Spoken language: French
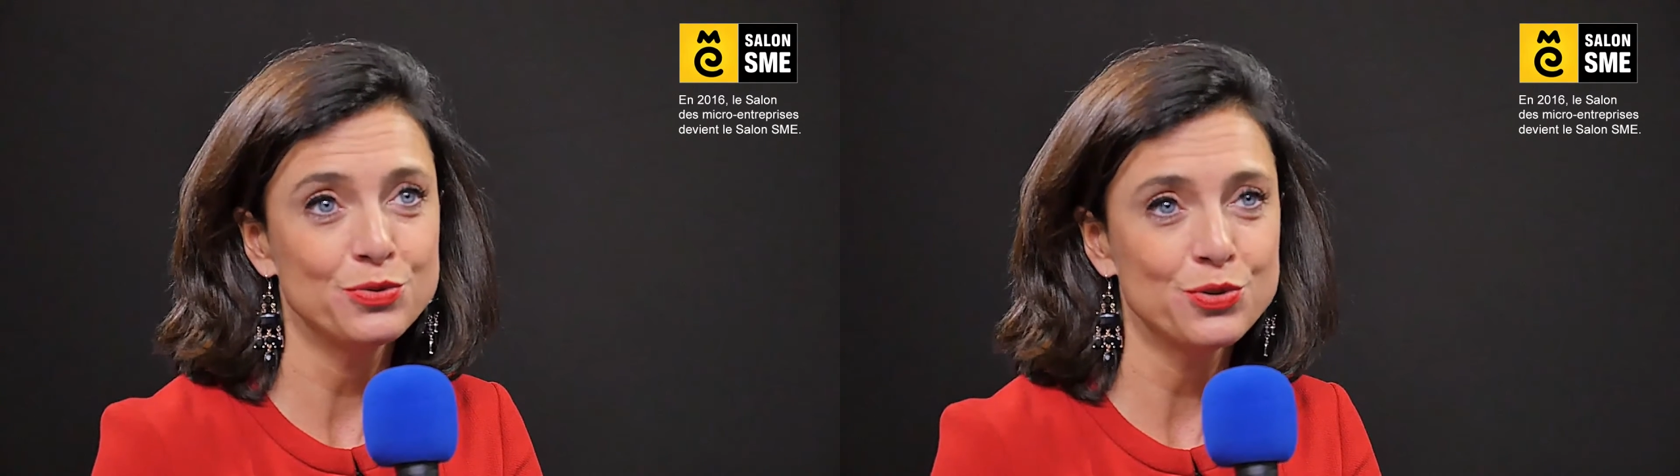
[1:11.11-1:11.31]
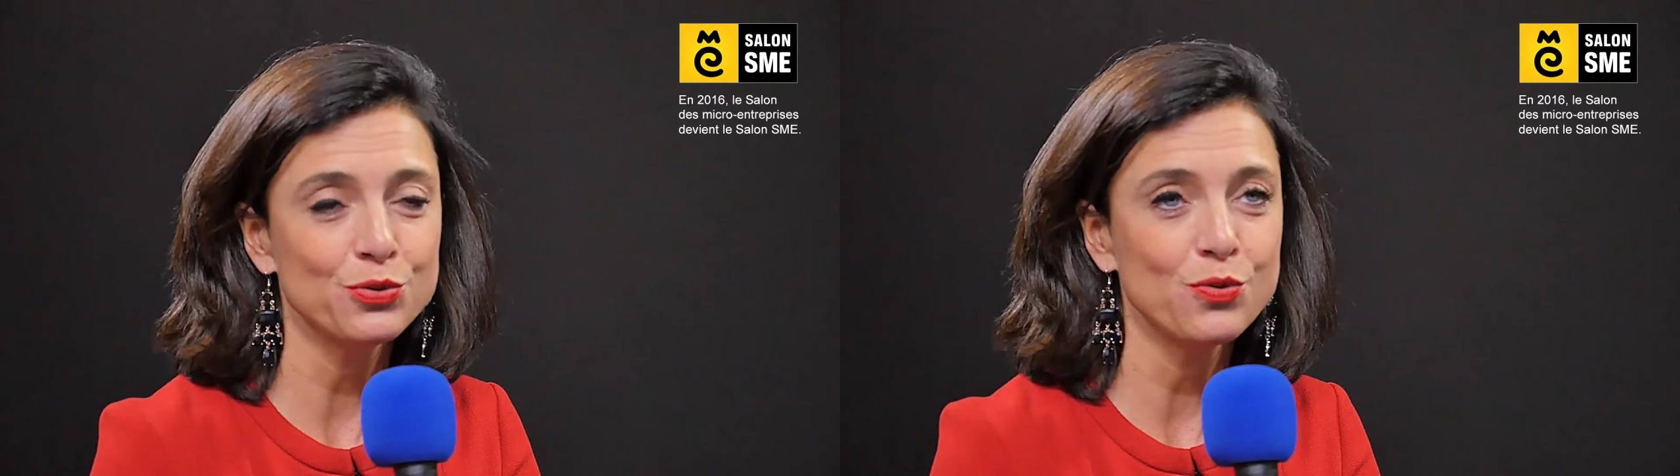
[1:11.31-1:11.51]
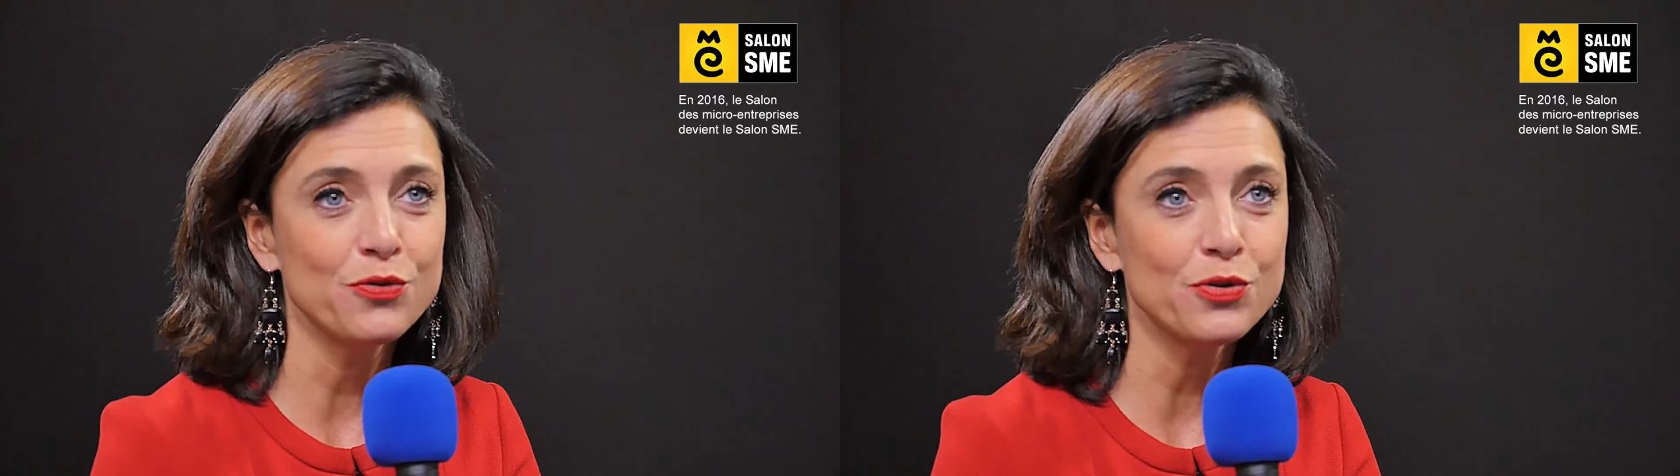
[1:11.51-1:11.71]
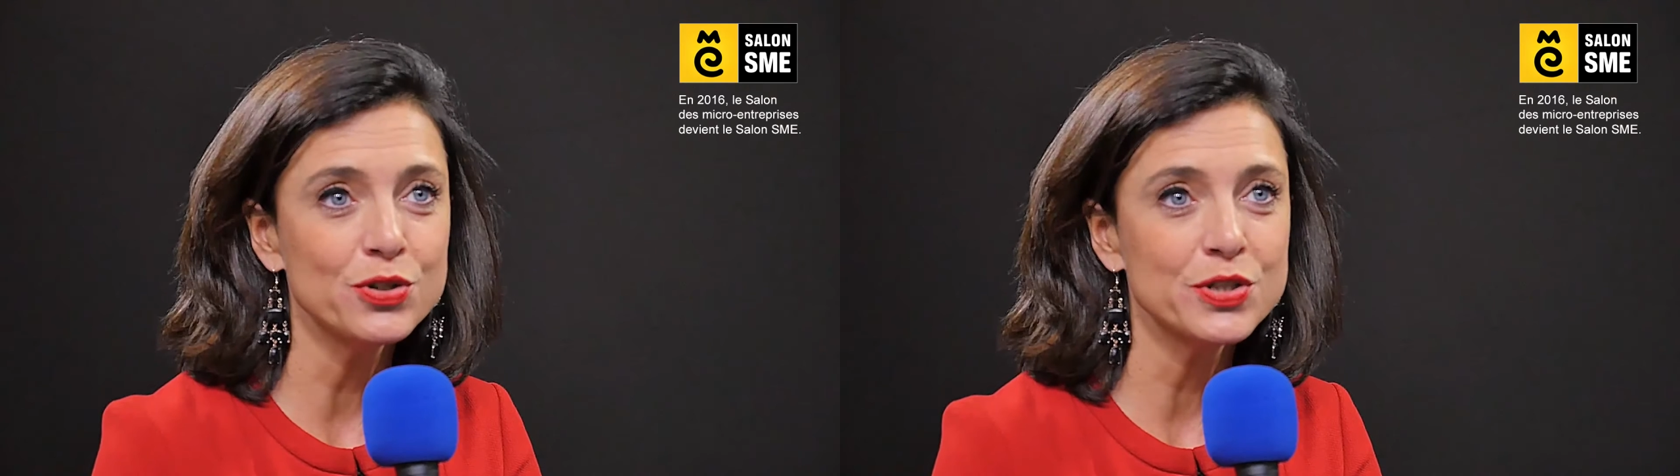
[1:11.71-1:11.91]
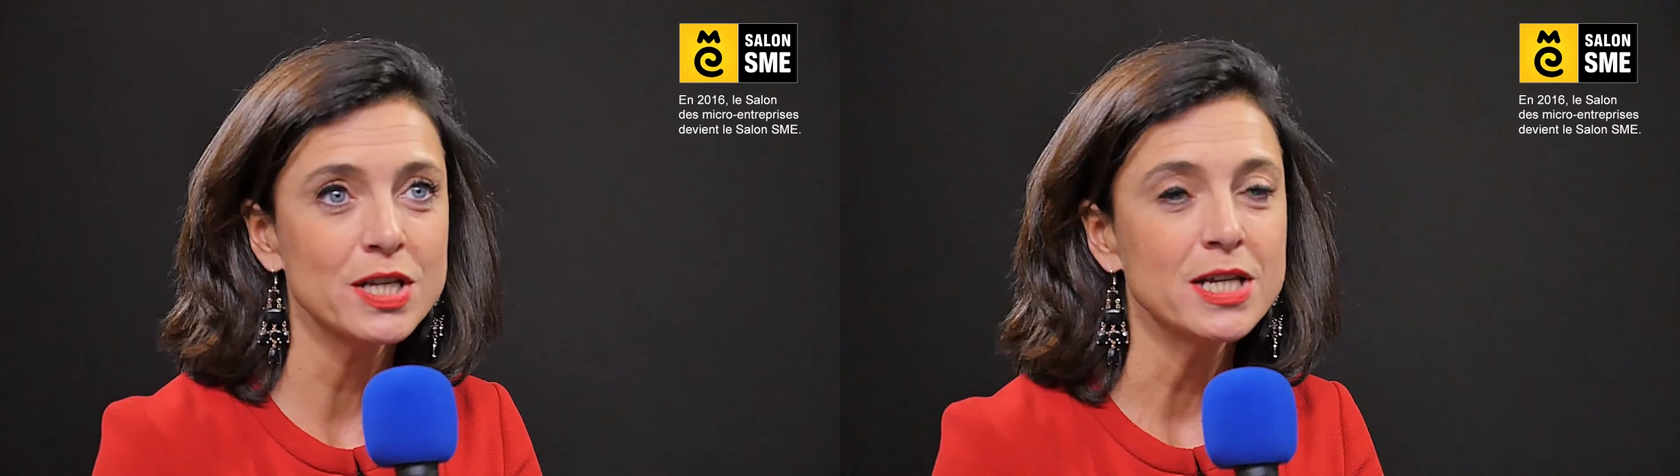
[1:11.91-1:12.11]
surtout en
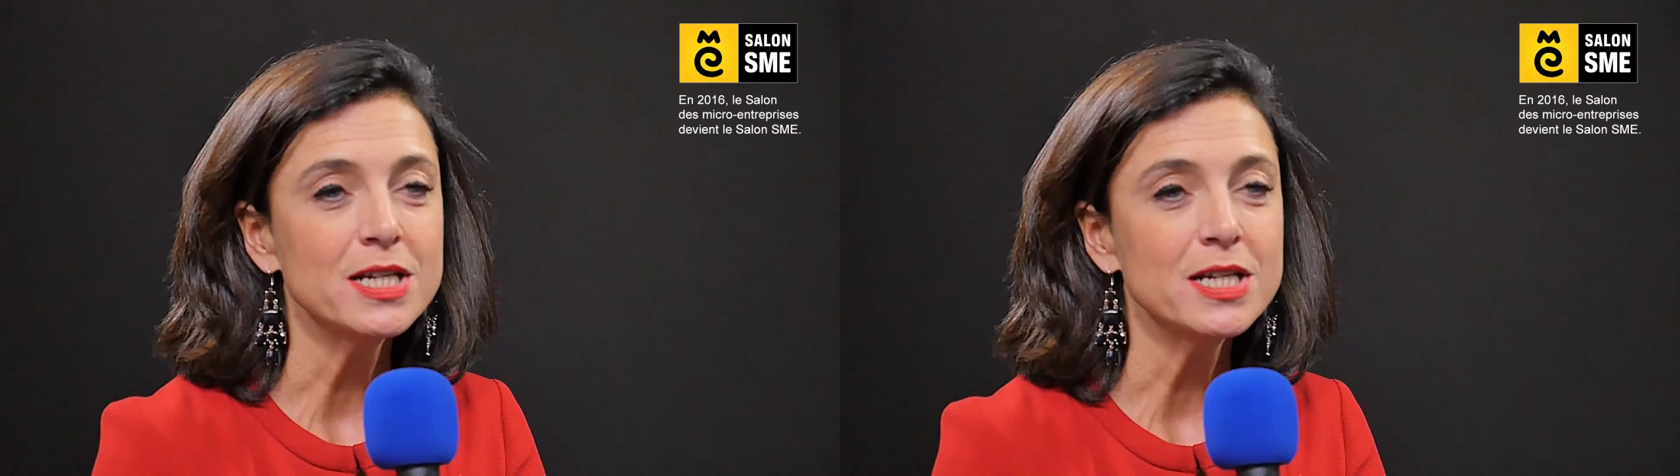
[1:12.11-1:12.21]
France.